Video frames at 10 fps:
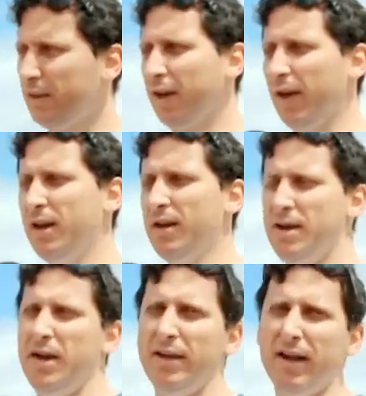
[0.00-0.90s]
que é
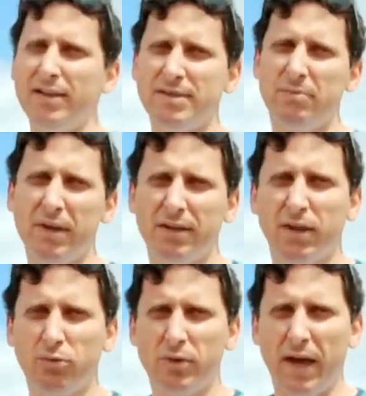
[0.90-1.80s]
analista
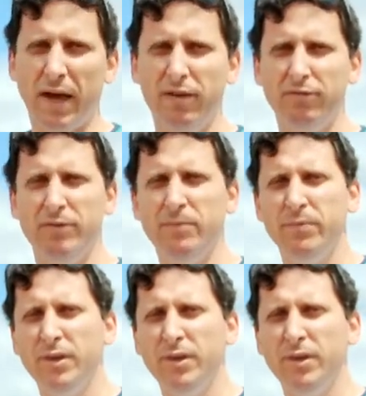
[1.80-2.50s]
ambiental do IEF,